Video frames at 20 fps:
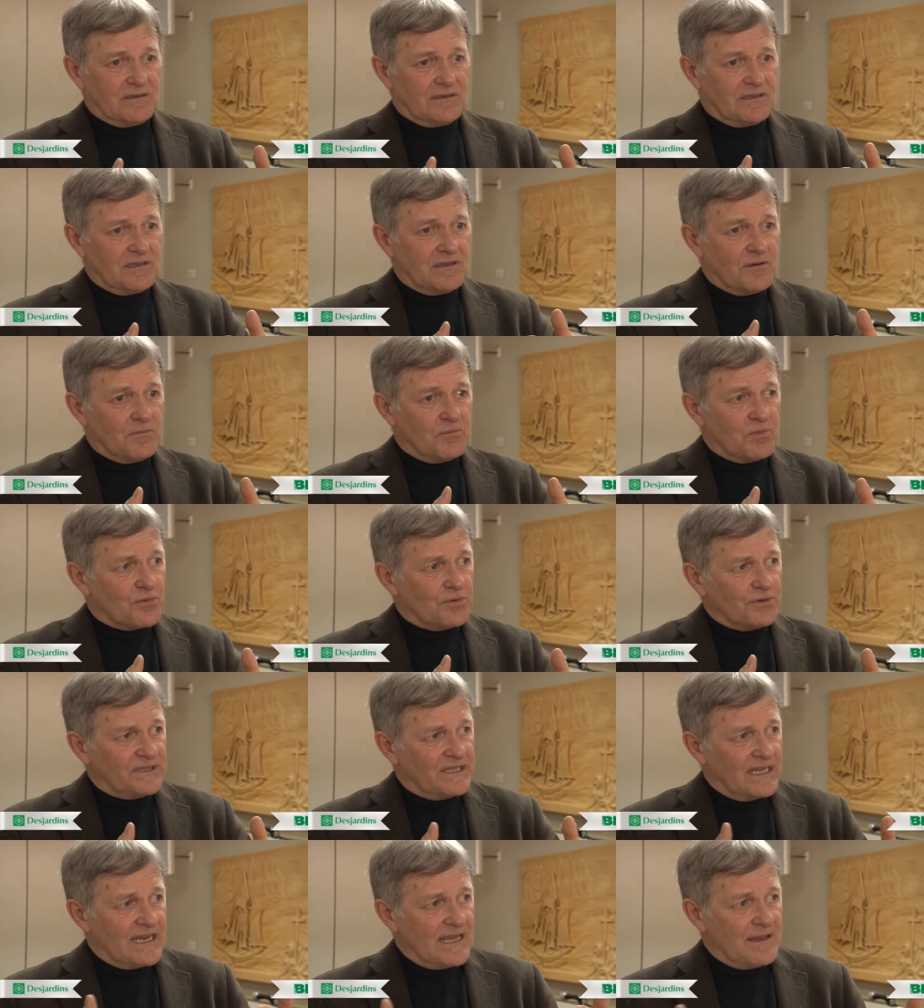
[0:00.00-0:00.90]
il y a
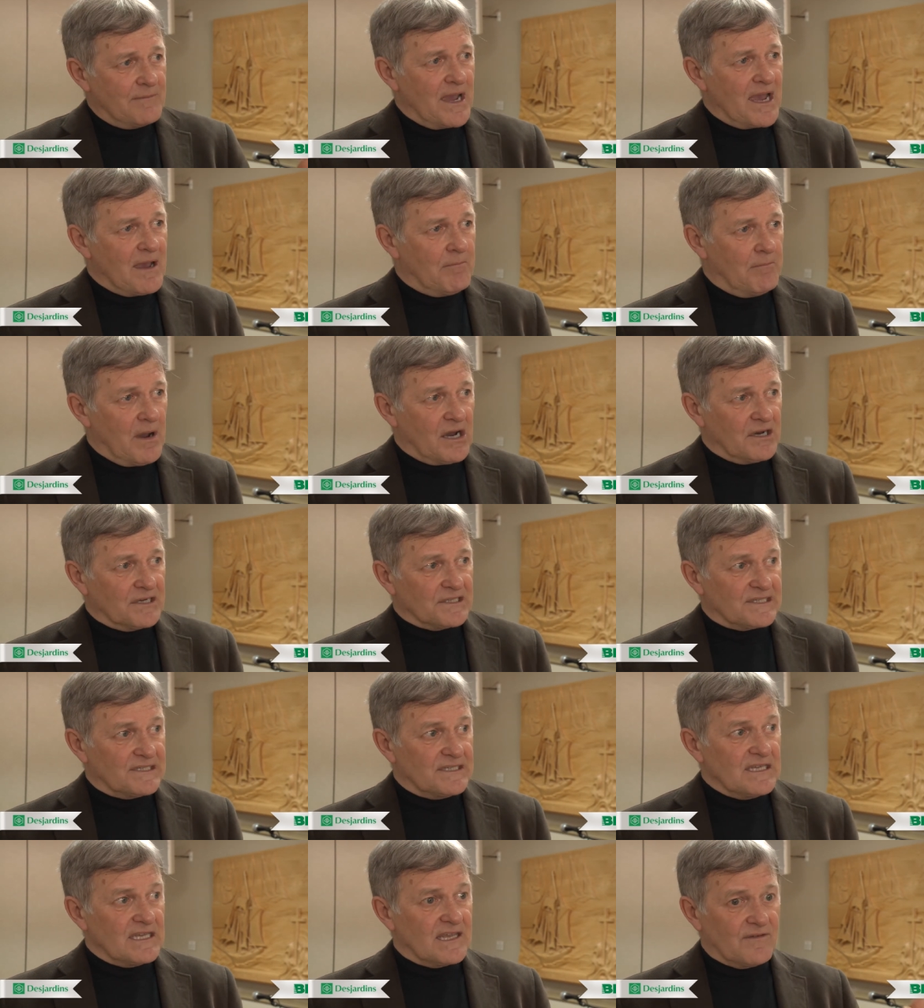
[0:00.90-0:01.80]
beaucoup d'éléments
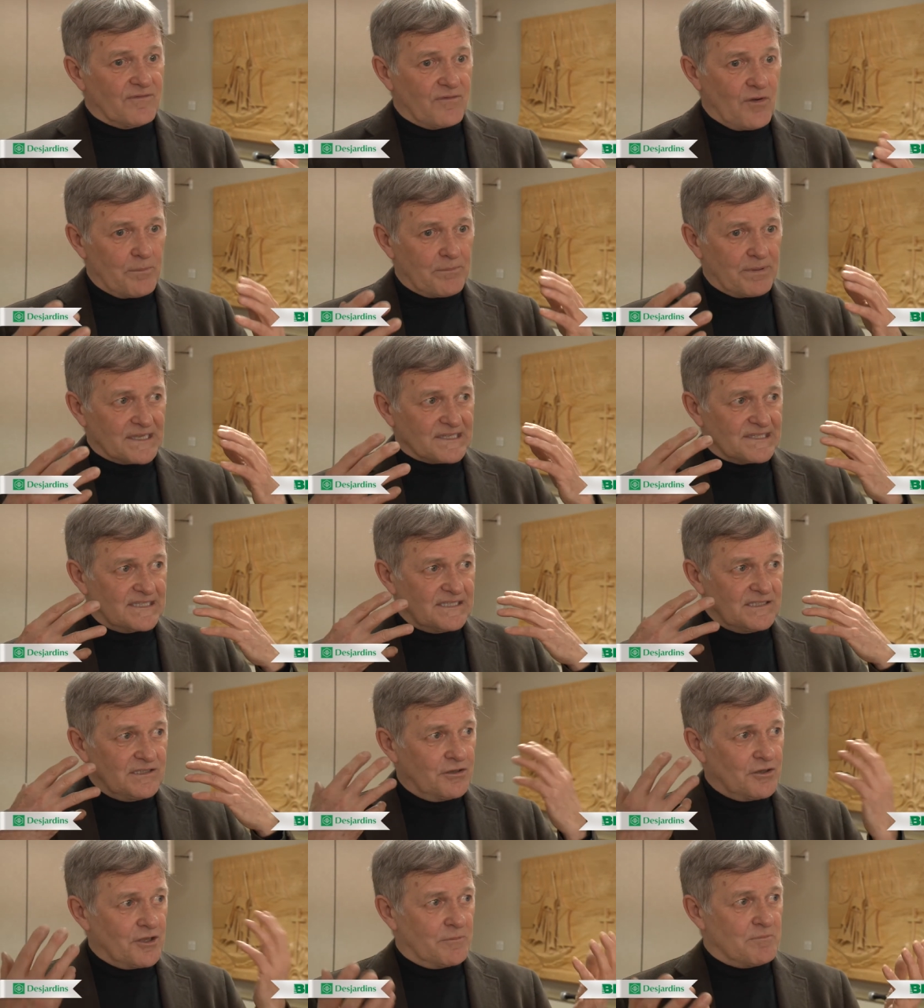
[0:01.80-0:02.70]
bâtis qui font partie
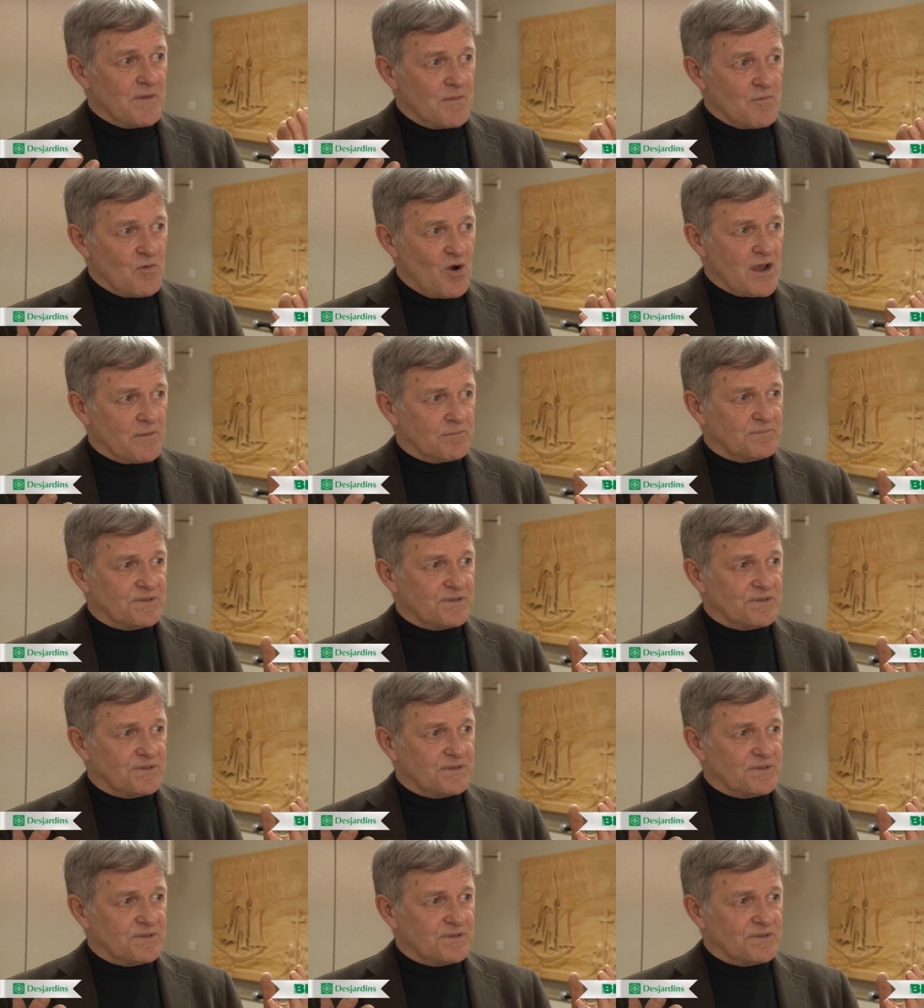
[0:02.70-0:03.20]
de notre mémoire.